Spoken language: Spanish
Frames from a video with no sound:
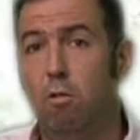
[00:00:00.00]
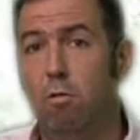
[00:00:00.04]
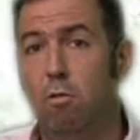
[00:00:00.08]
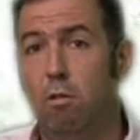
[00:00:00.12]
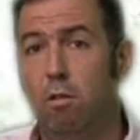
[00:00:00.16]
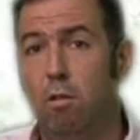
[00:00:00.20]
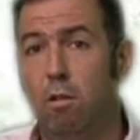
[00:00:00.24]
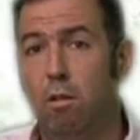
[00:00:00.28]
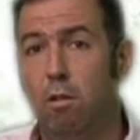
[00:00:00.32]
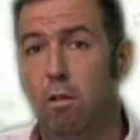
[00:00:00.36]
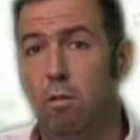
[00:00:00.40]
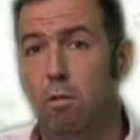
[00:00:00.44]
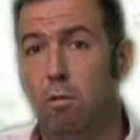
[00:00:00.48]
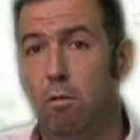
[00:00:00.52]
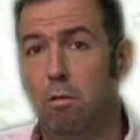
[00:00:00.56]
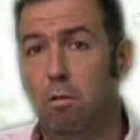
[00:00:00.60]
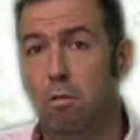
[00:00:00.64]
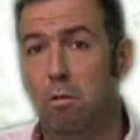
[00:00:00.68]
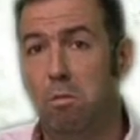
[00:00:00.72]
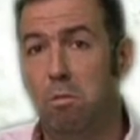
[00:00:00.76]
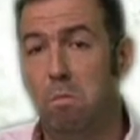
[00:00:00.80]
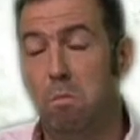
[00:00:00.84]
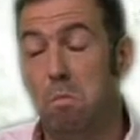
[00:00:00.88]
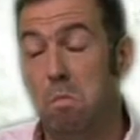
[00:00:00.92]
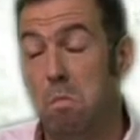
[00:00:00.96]
un,
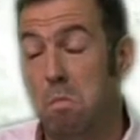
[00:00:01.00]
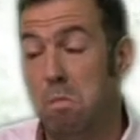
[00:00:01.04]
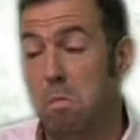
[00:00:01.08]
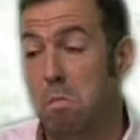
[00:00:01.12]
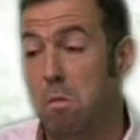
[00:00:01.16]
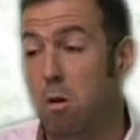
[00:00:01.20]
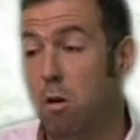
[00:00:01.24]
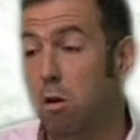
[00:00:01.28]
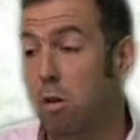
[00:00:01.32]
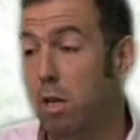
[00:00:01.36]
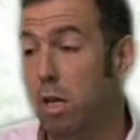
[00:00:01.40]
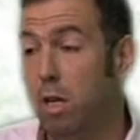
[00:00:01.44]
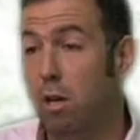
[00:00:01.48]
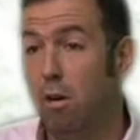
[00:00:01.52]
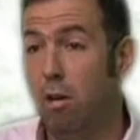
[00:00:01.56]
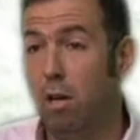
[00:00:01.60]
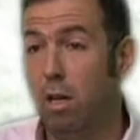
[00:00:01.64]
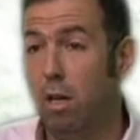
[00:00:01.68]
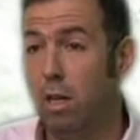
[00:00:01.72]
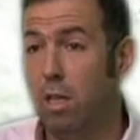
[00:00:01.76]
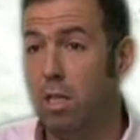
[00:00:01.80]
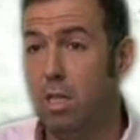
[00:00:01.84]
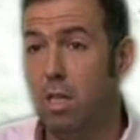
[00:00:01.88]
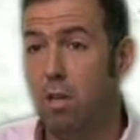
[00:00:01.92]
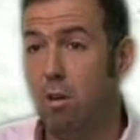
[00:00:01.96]
un modelo
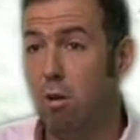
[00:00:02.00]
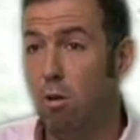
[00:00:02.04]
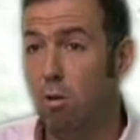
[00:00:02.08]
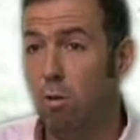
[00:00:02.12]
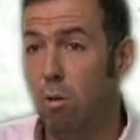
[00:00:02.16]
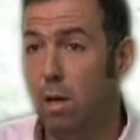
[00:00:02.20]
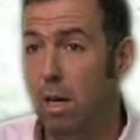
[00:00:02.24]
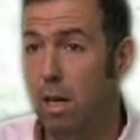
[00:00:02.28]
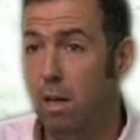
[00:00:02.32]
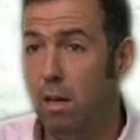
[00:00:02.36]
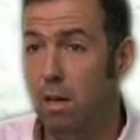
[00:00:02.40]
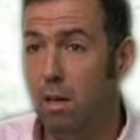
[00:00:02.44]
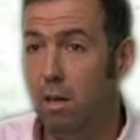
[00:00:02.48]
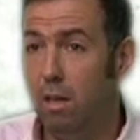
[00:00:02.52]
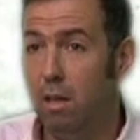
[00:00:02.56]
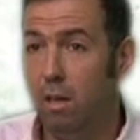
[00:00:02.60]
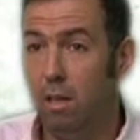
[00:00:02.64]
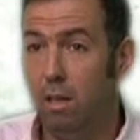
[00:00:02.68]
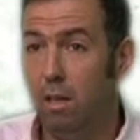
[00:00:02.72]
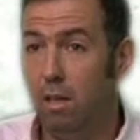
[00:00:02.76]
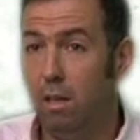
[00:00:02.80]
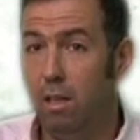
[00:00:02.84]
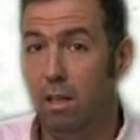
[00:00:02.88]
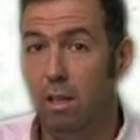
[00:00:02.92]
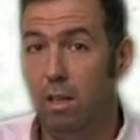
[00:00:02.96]
guerrillero rural
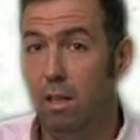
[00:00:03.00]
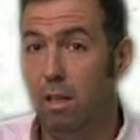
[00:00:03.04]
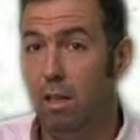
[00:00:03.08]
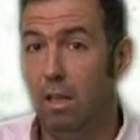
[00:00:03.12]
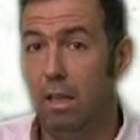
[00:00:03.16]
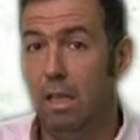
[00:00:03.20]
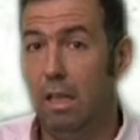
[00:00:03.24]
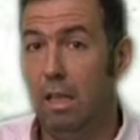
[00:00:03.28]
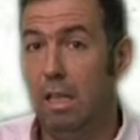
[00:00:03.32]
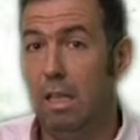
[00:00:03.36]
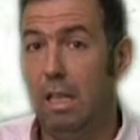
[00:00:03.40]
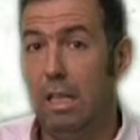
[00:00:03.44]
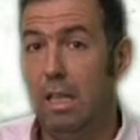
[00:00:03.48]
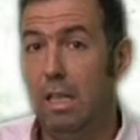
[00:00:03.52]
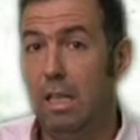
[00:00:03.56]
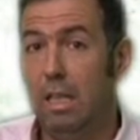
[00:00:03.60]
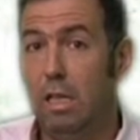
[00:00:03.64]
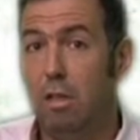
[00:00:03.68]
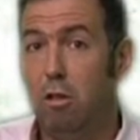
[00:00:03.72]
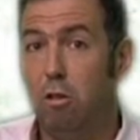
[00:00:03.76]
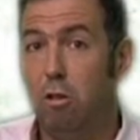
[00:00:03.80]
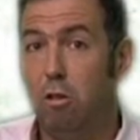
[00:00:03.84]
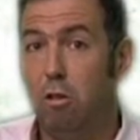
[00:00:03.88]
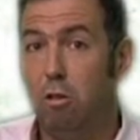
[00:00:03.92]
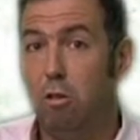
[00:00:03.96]
eh,
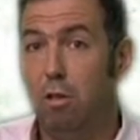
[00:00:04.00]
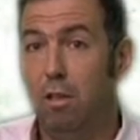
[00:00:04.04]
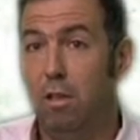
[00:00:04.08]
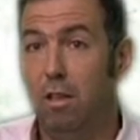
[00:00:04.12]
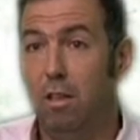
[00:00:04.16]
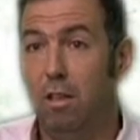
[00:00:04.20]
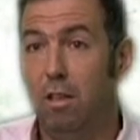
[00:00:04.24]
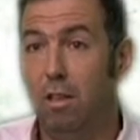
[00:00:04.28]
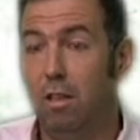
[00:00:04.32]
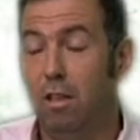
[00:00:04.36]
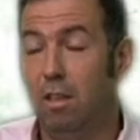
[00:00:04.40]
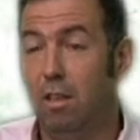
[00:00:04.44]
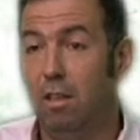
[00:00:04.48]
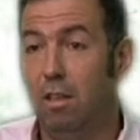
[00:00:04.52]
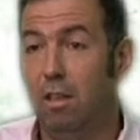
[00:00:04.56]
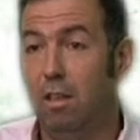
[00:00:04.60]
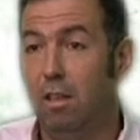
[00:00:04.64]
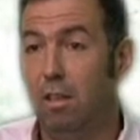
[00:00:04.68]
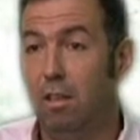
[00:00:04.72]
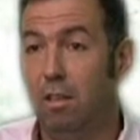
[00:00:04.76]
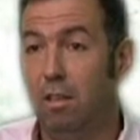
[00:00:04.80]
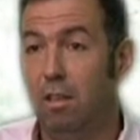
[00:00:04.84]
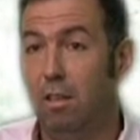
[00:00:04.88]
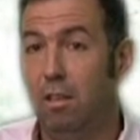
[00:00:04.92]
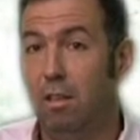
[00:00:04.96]
distinto
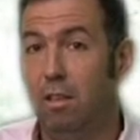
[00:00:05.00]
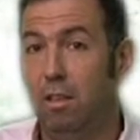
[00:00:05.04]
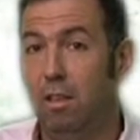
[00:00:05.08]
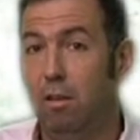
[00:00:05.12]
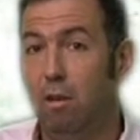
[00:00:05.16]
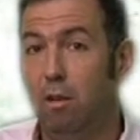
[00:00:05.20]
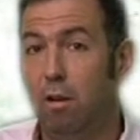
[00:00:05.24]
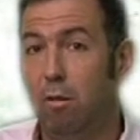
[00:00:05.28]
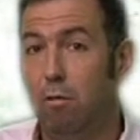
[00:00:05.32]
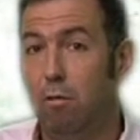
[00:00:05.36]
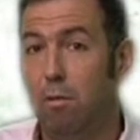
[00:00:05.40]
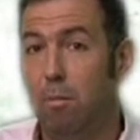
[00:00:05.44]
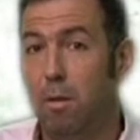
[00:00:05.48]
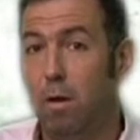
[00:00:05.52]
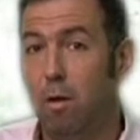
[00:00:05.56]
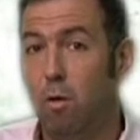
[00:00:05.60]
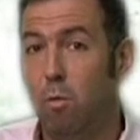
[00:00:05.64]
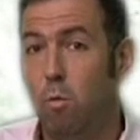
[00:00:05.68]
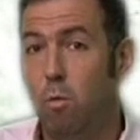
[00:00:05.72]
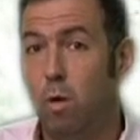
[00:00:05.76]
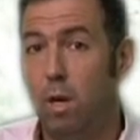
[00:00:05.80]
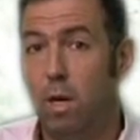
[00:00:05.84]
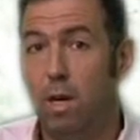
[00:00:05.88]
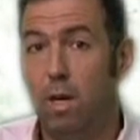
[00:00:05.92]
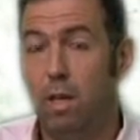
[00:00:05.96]
de, lo que fue más
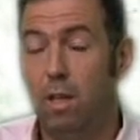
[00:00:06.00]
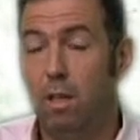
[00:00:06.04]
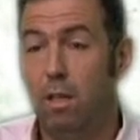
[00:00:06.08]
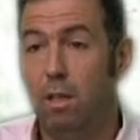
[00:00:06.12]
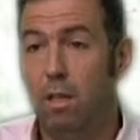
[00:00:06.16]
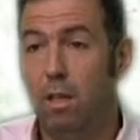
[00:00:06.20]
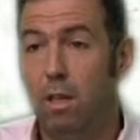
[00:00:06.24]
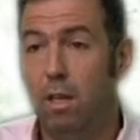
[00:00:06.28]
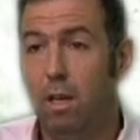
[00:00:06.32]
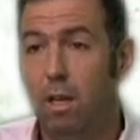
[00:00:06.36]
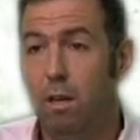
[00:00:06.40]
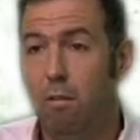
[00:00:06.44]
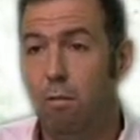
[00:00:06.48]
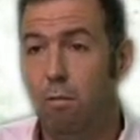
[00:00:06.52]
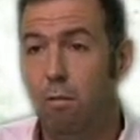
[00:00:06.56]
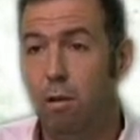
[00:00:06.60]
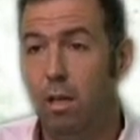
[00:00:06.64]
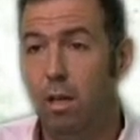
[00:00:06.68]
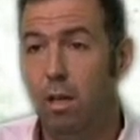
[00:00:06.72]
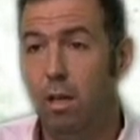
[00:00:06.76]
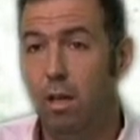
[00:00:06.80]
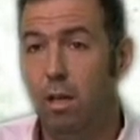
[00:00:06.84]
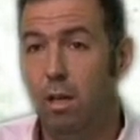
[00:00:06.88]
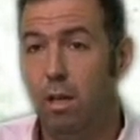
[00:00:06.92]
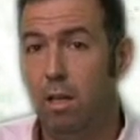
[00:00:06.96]
común en la Argentina, que
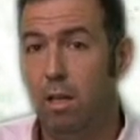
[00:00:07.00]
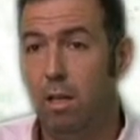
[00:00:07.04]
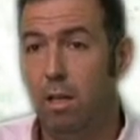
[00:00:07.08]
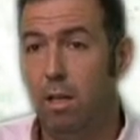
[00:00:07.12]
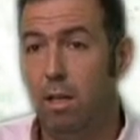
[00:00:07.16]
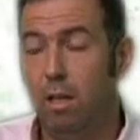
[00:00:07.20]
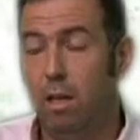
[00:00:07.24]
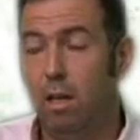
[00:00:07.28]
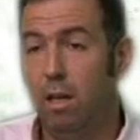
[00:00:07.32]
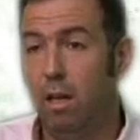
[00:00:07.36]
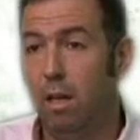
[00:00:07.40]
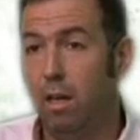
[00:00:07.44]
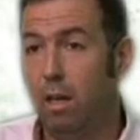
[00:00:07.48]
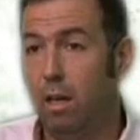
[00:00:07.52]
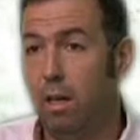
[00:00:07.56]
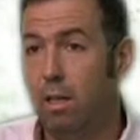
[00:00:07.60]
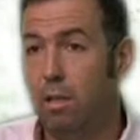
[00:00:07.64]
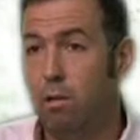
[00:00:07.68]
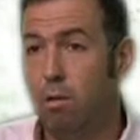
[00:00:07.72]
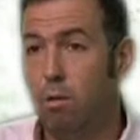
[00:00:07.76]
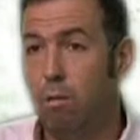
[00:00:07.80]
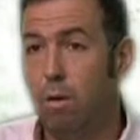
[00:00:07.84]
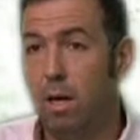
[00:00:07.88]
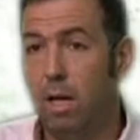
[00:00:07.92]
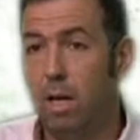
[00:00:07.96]
fue la
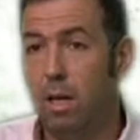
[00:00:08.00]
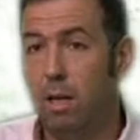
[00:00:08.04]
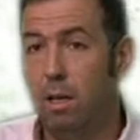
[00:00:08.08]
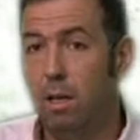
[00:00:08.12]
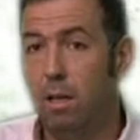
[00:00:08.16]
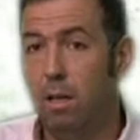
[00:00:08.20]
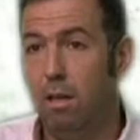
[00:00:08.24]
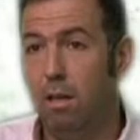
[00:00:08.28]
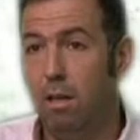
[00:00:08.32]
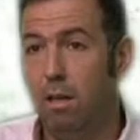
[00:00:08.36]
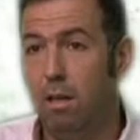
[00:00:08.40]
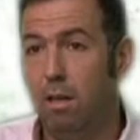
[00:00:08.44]
guerrilla urbana.